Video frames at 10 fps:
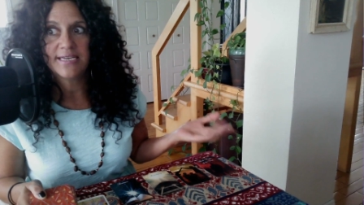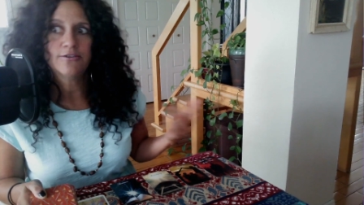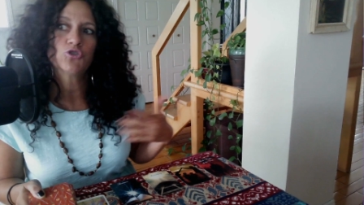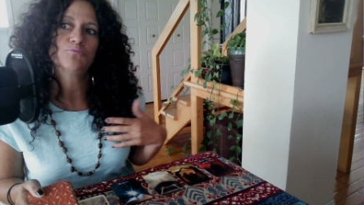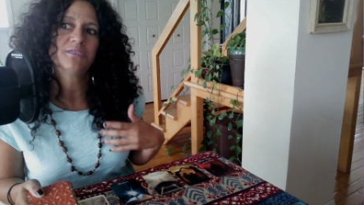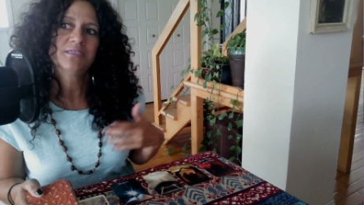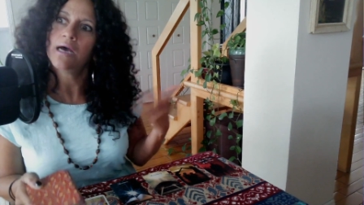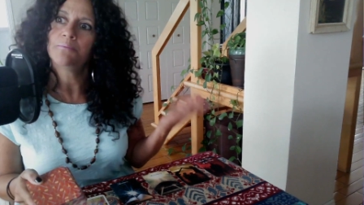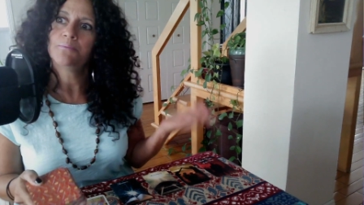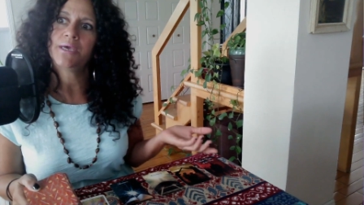et là, je me
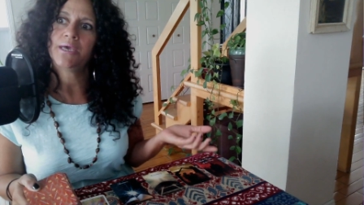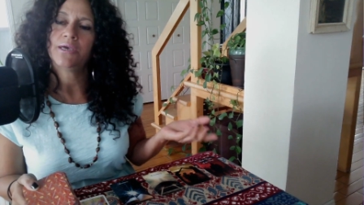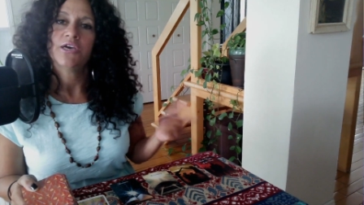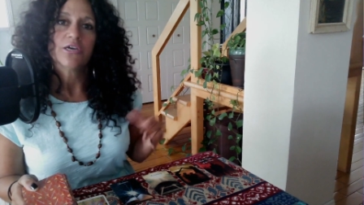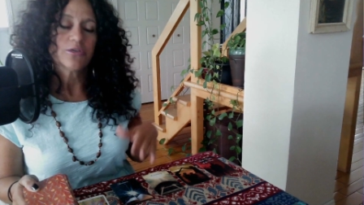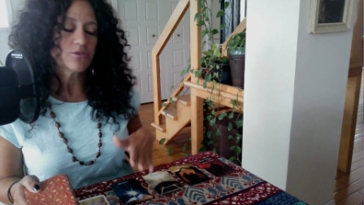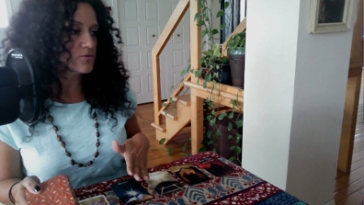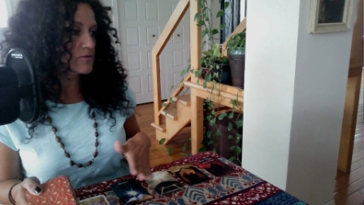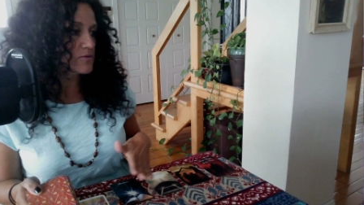sens bien. Donc,